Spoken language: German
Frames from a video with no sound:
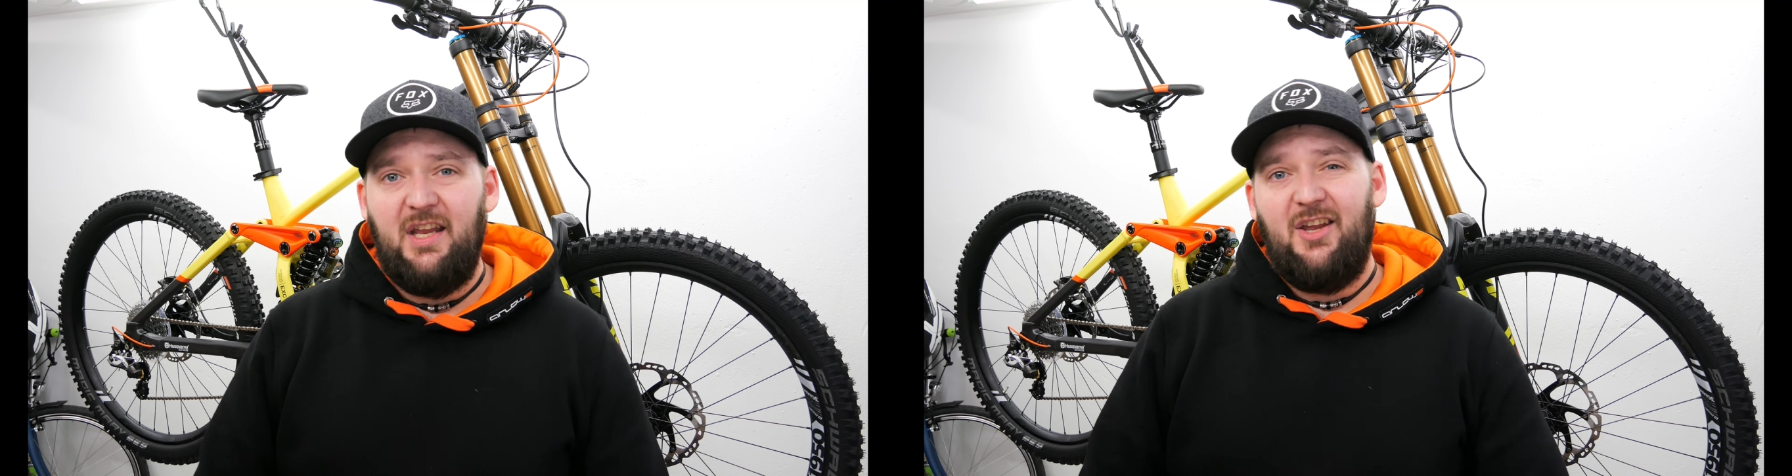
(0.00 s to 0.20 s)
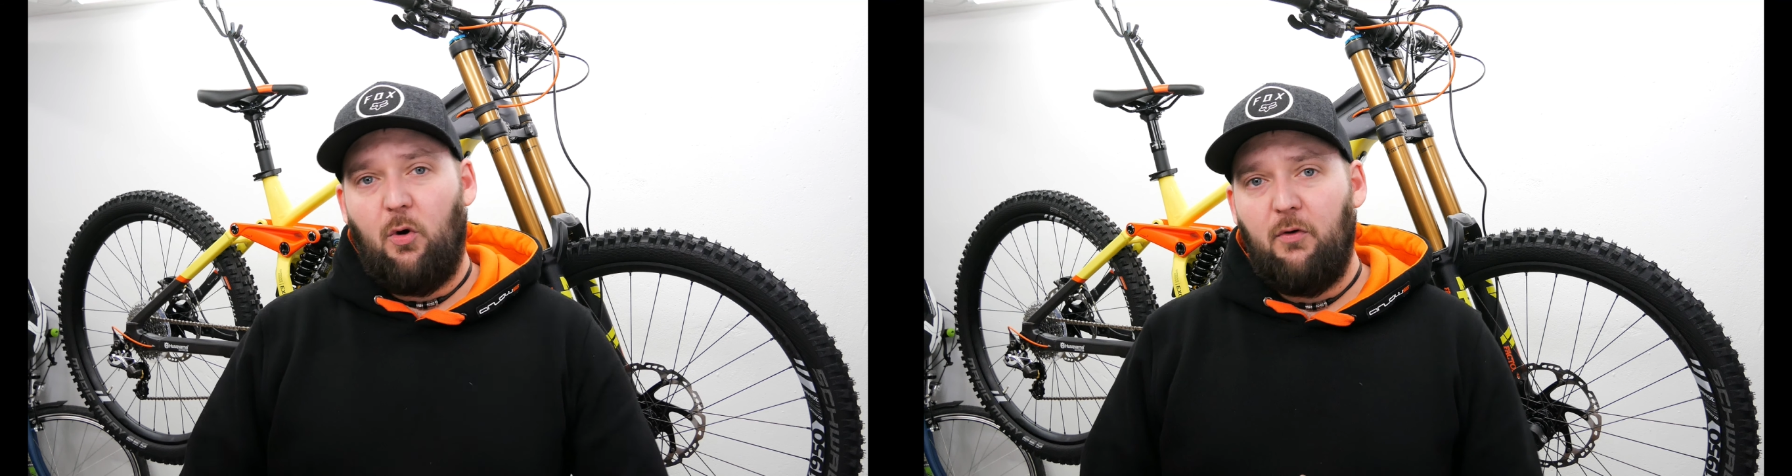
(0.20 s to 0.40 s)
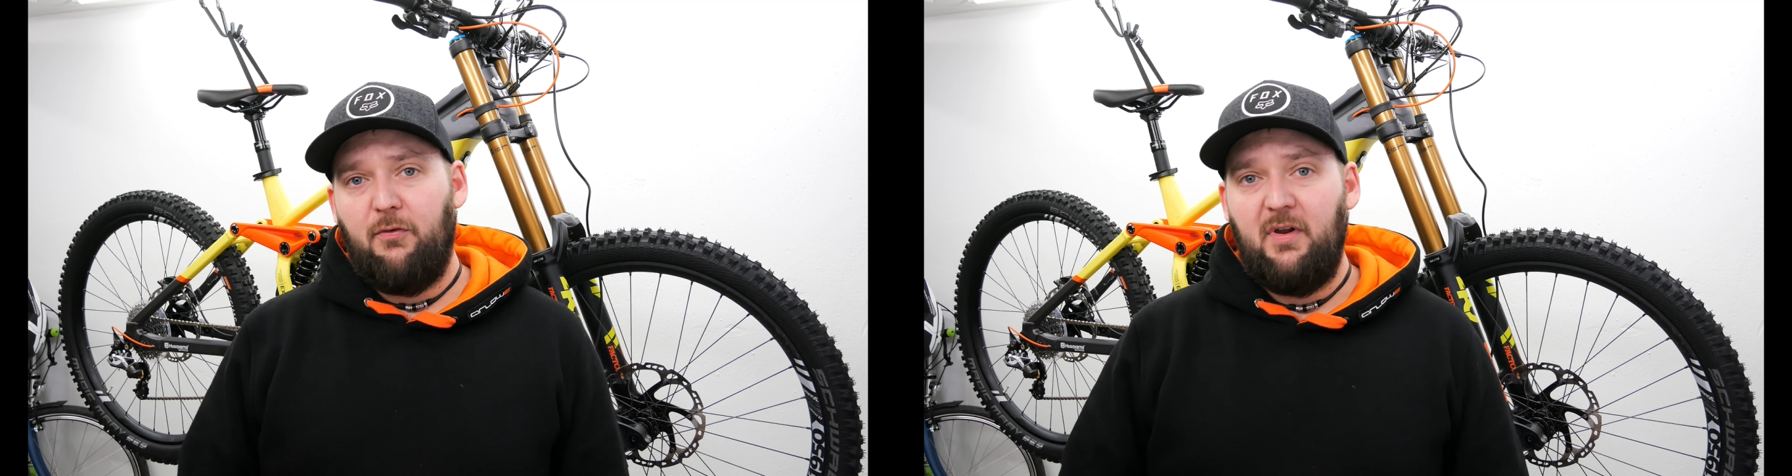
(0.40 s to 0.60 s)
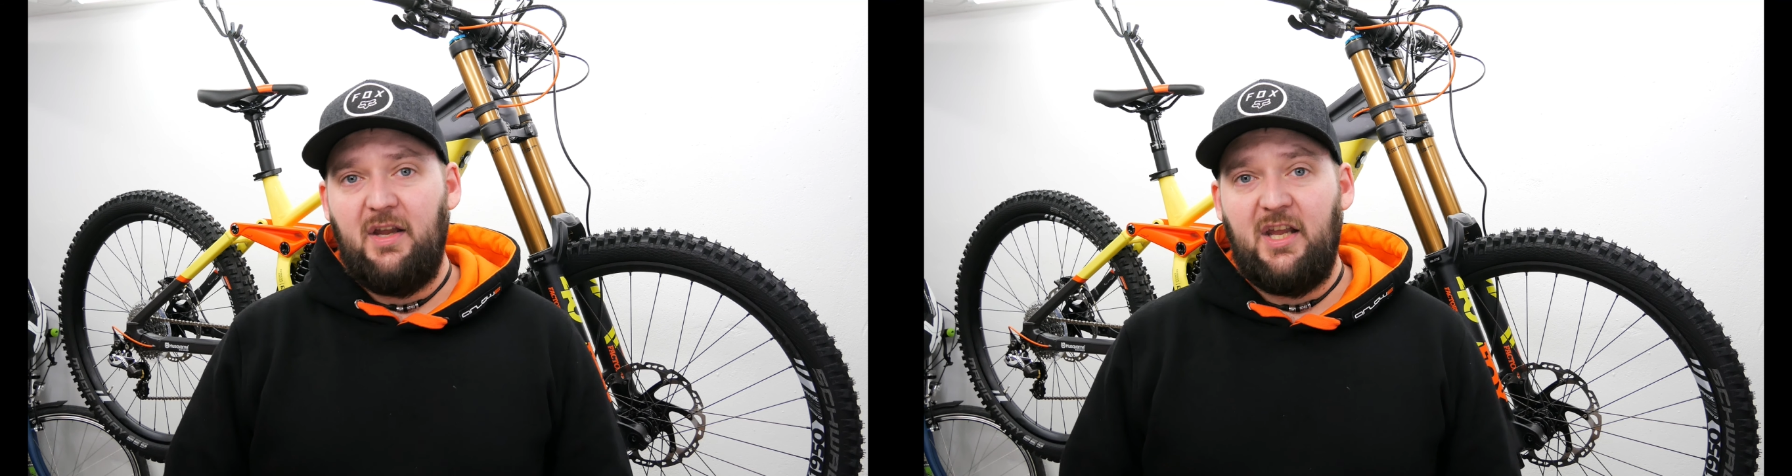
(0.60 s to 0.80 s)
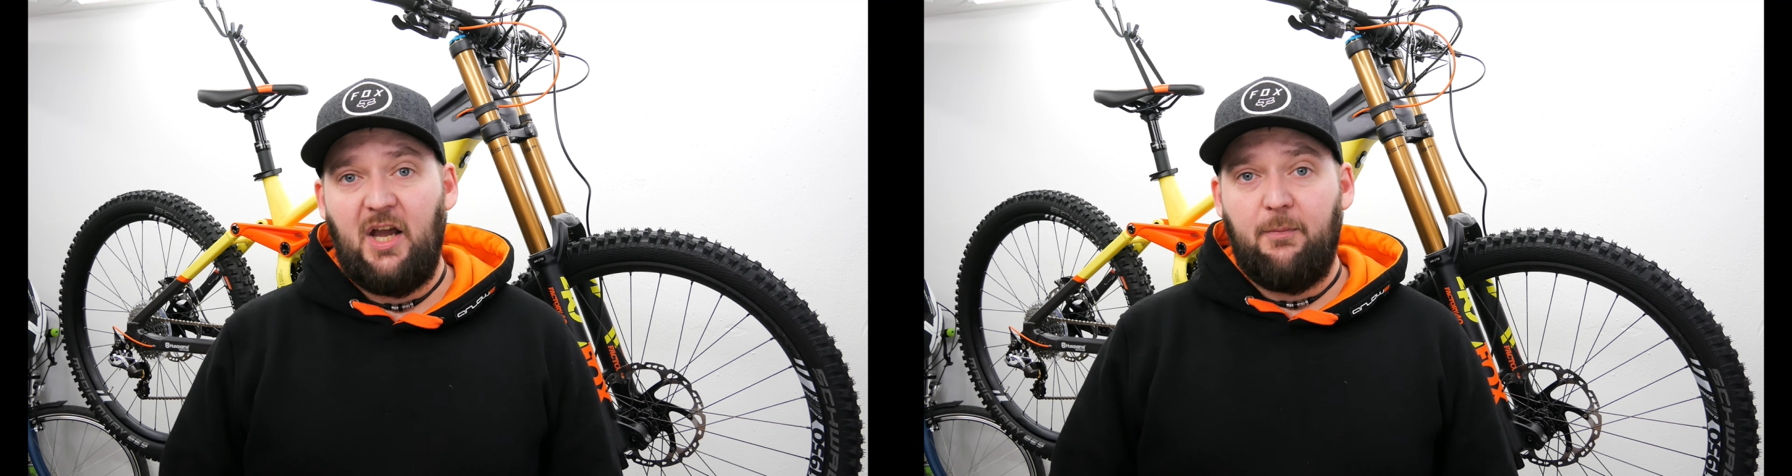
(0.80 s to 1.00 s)
Ich hoffe,
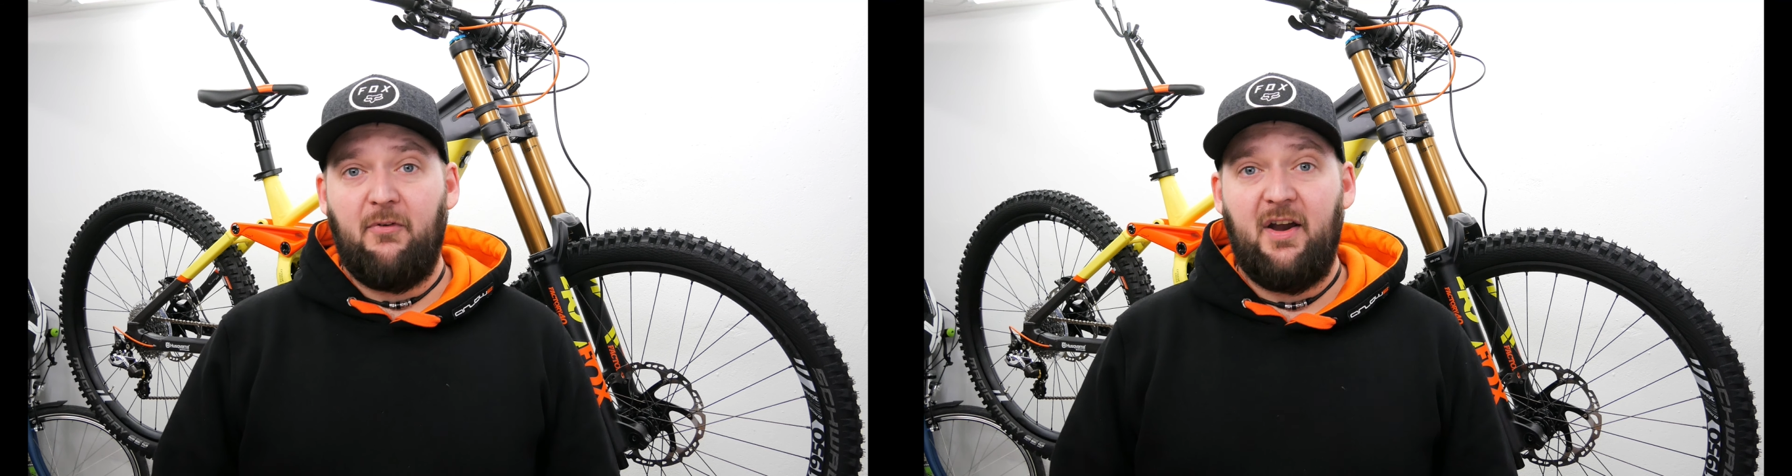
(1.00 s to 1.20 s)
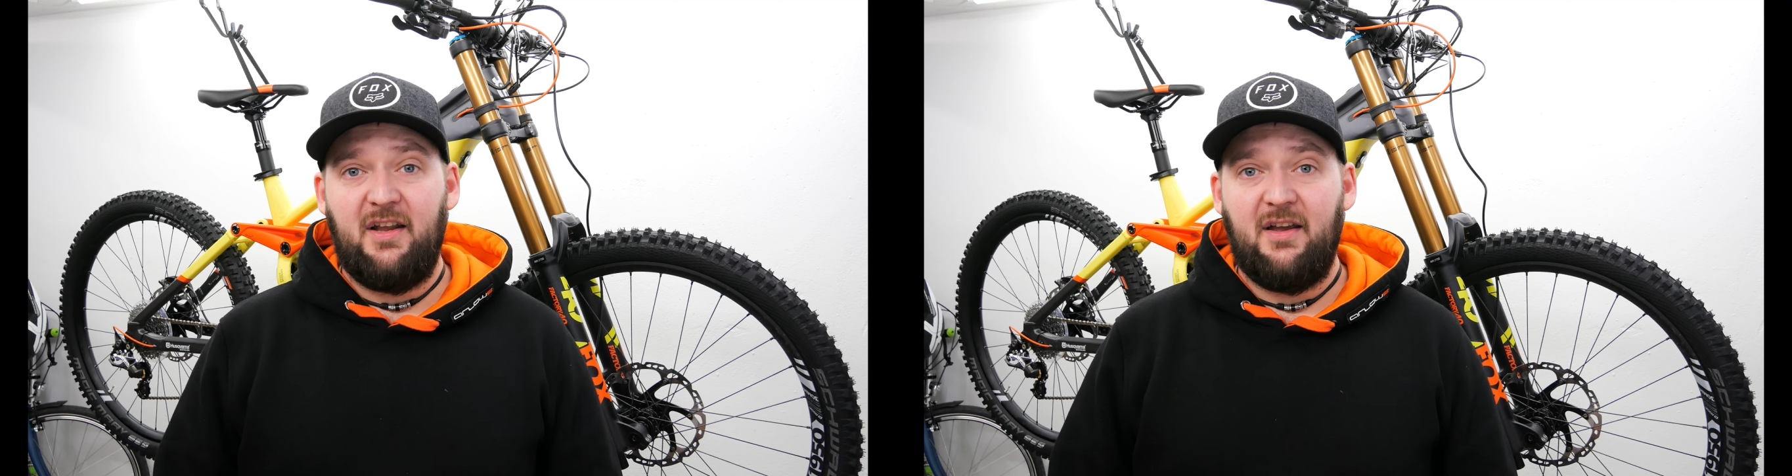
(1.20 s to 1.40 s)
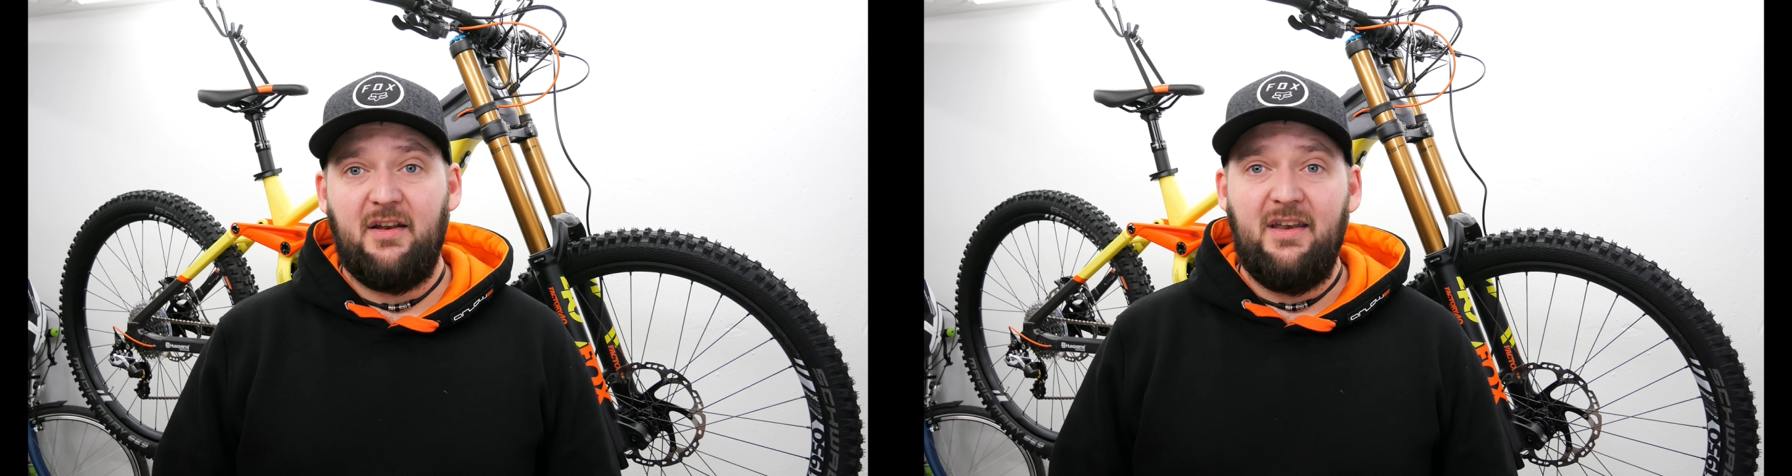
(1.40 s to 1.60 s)
ich habe weiter